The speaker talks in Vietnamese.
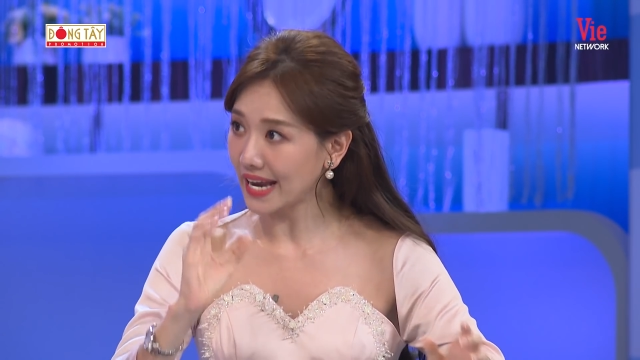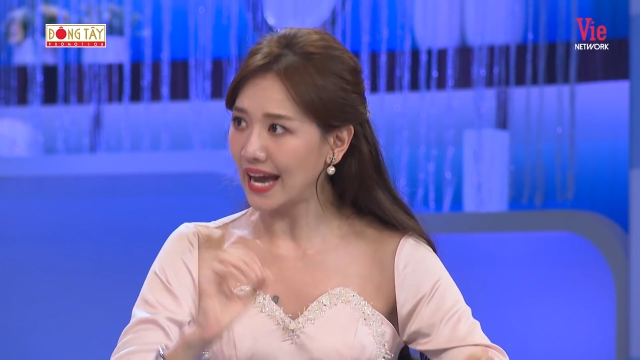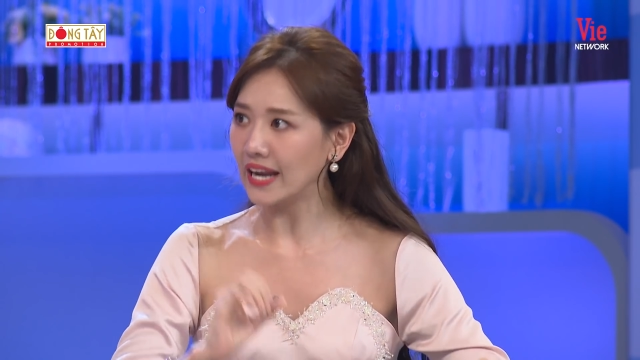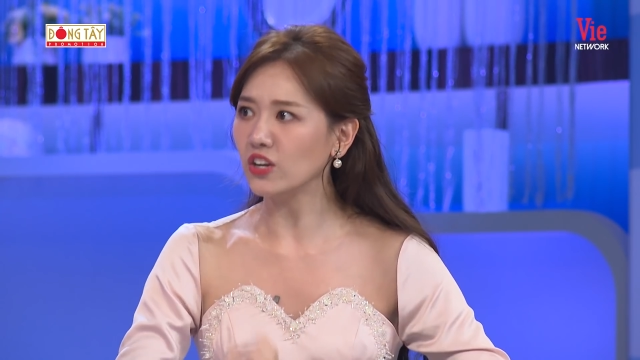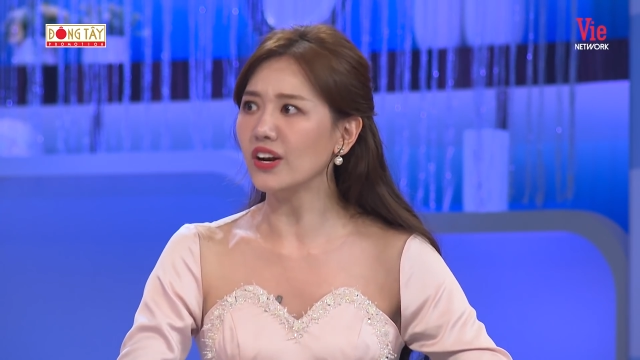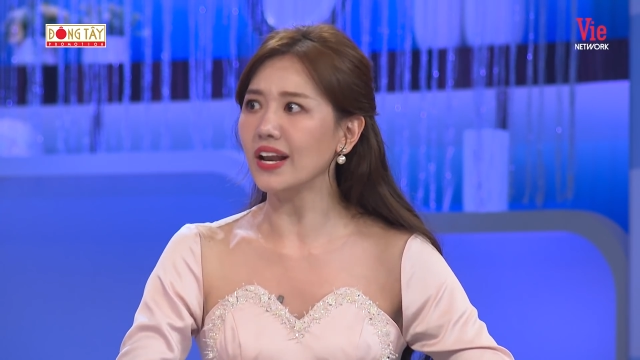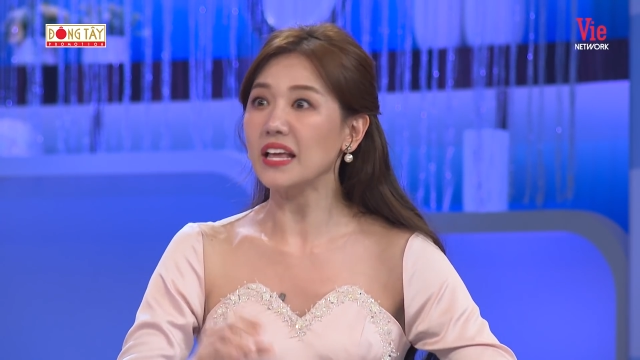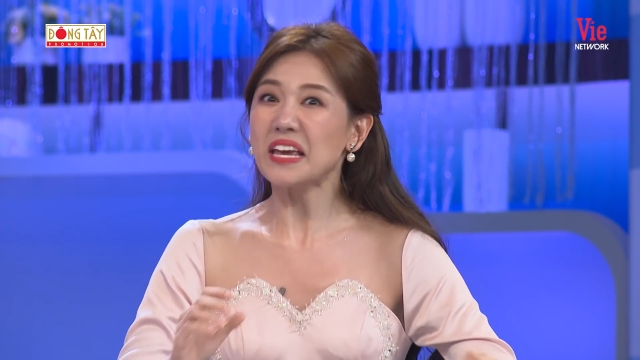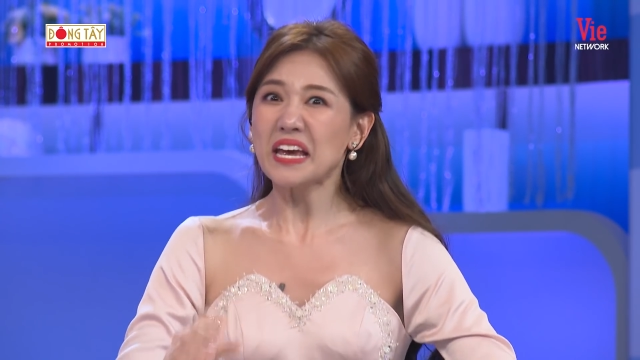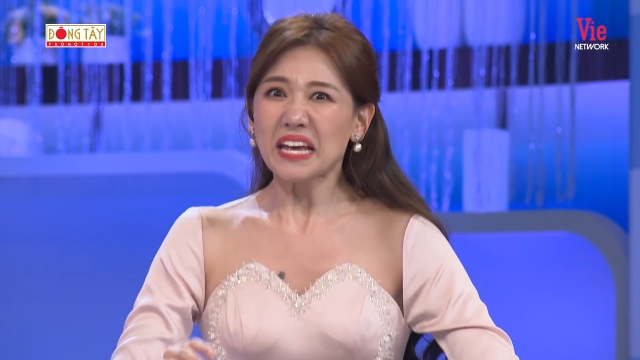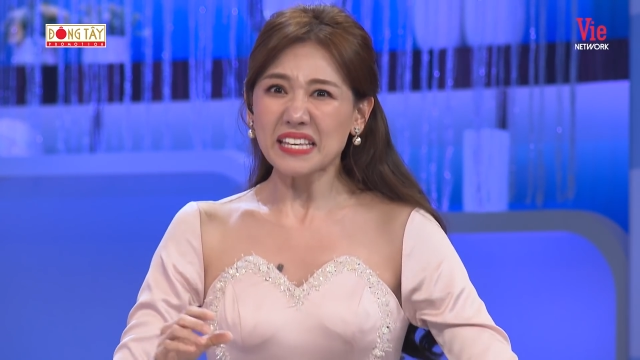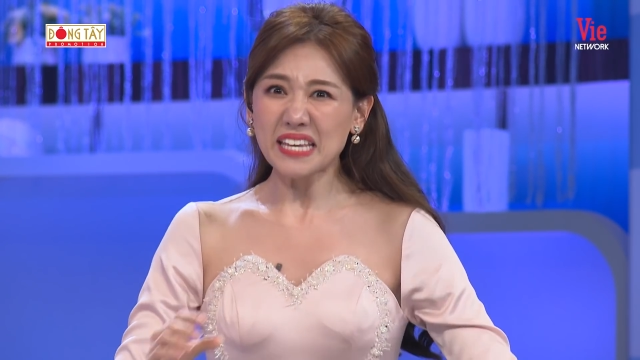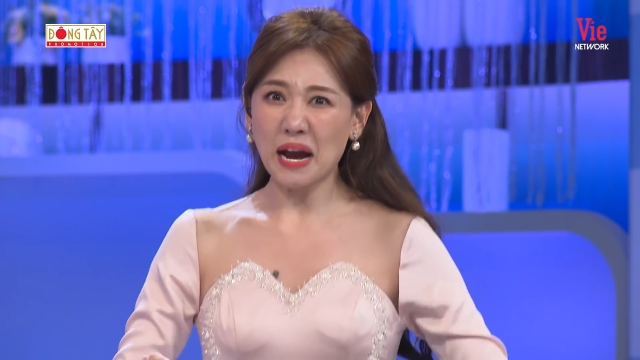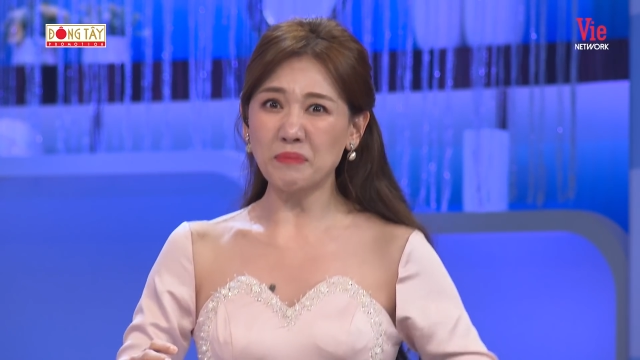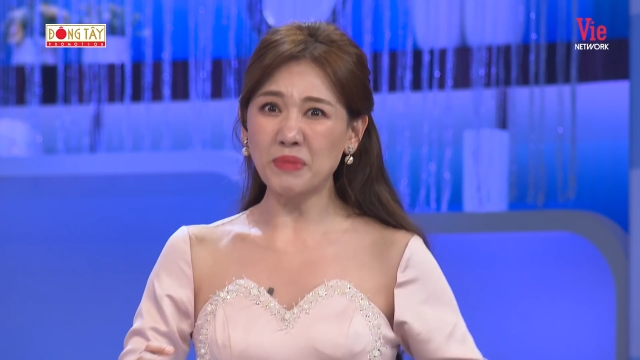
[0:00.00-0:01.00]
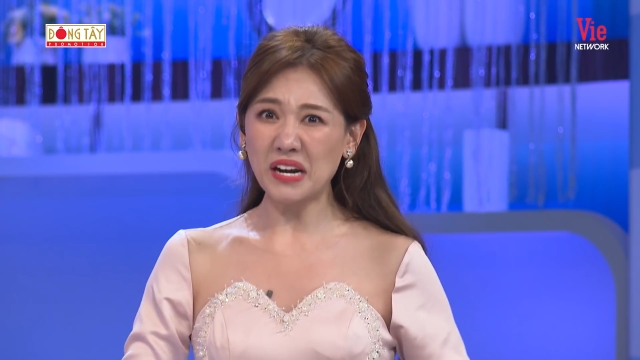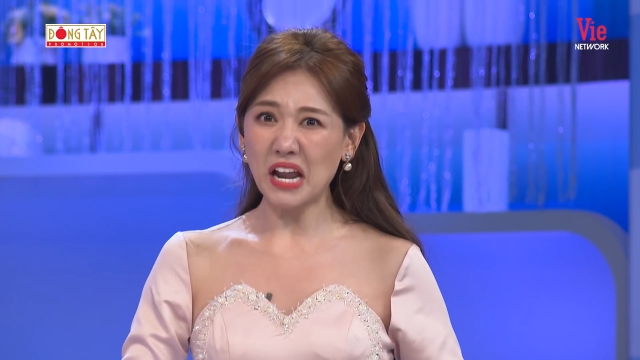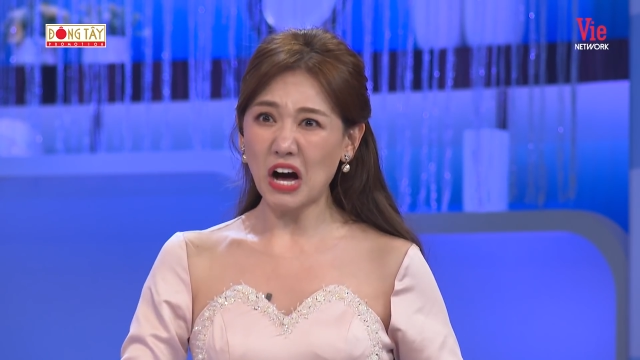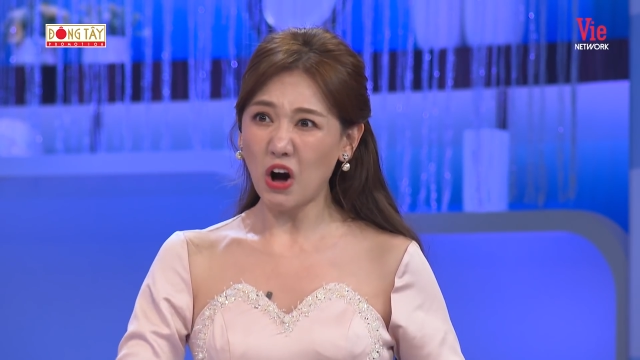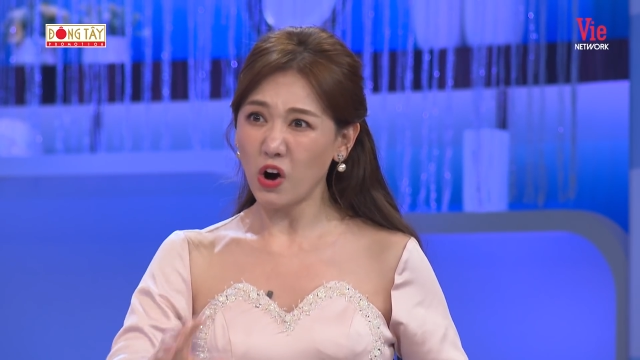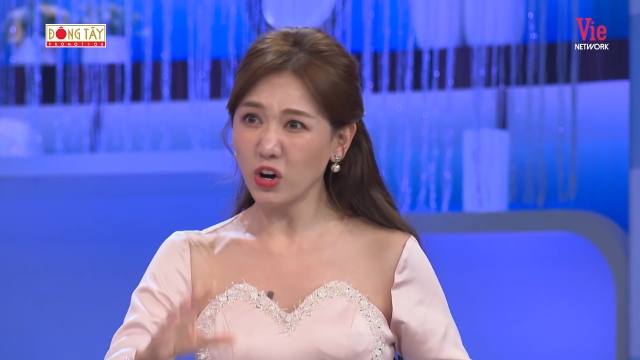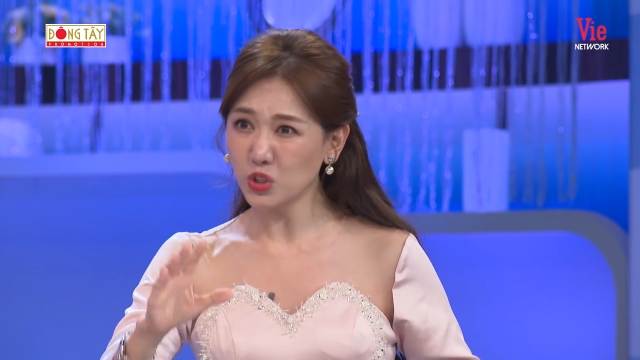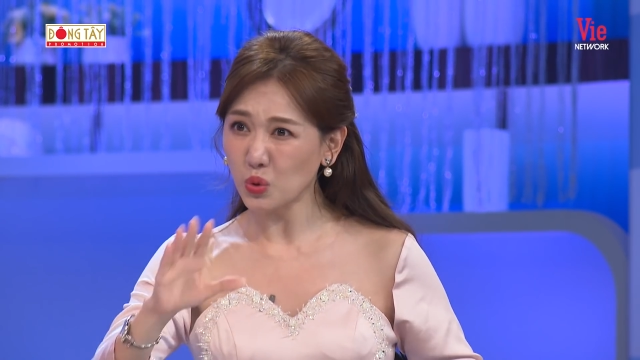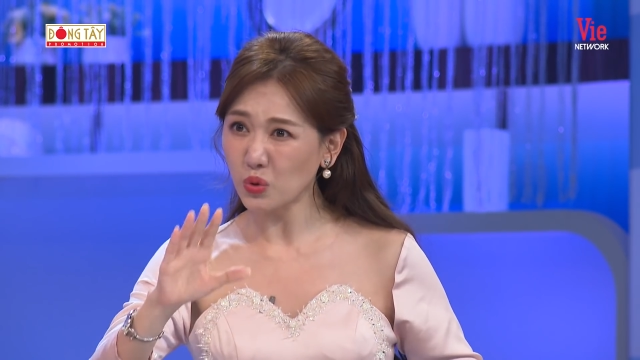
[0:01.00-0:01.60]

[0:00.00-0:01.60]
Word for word: Thì anh nói là nhà mình là ở